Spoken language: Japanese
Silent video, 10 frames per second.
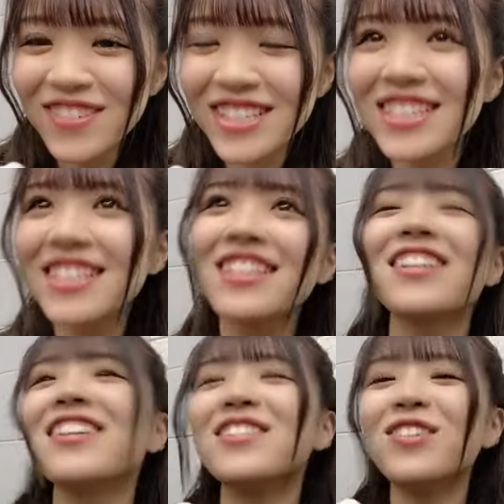めっちゃなん
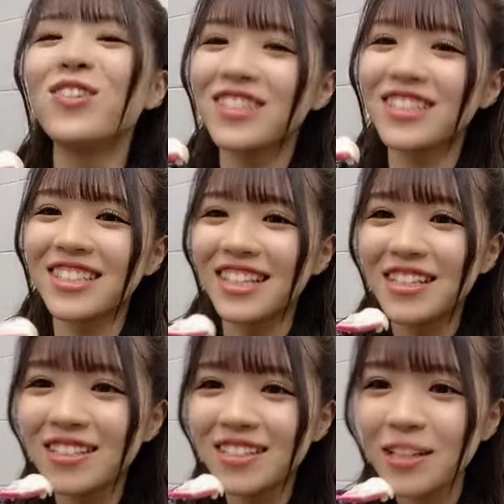かおってな
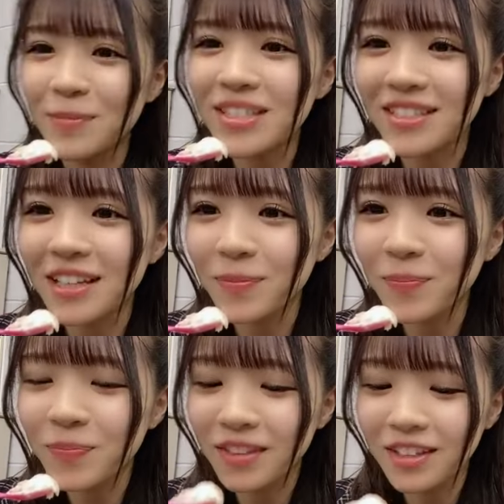なりますね
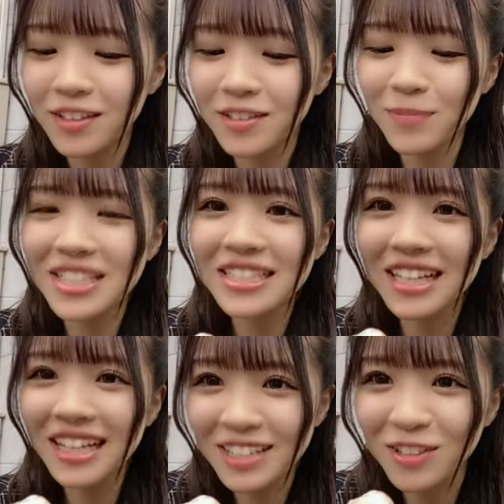街
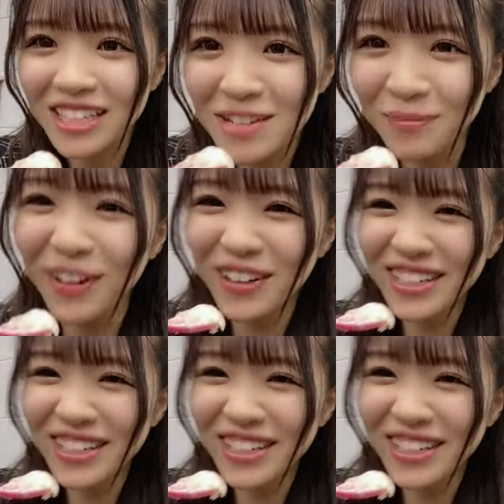中とかでも